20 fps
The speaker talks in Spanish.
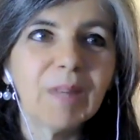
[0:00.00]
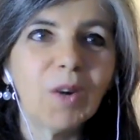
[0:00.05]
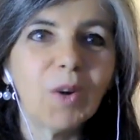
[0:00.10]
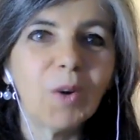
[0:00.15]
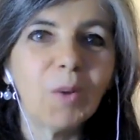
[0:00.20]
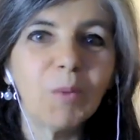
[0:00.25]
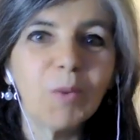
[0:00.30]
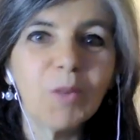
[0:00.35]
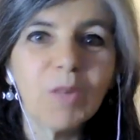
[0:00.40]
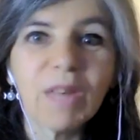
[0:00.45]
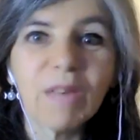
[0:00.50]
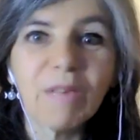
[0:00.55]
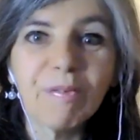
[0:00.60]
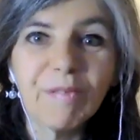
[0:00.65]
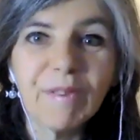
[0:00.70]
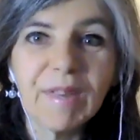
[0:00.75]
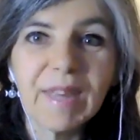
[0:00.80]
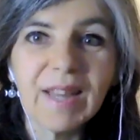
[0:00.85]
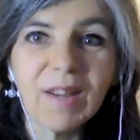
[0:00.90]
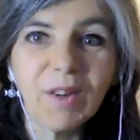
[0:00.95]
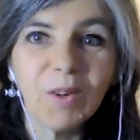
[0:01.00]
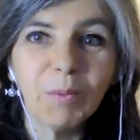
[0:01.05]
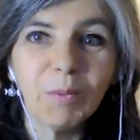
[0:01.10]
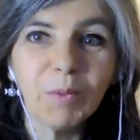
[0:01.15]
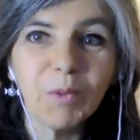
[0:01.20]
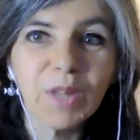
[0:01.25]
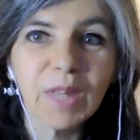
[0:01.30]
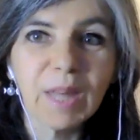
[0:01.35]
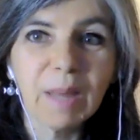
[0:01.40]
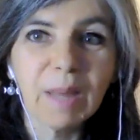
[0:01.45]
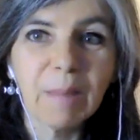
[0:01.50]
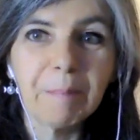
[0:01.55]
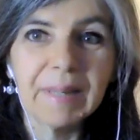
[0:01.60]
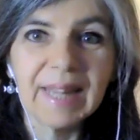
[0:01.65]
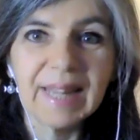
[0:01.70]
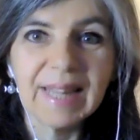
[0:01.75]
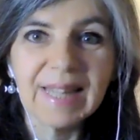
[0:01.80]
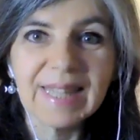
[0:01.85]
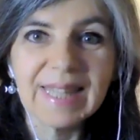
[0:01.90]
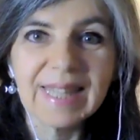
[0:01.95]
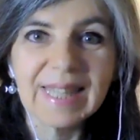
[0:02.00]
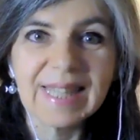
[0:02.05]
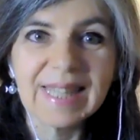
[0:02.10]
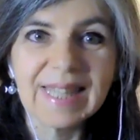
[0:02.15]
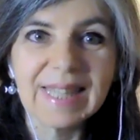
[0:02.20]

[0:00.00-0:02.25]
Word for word: con mucha fe, con mucha esperanza,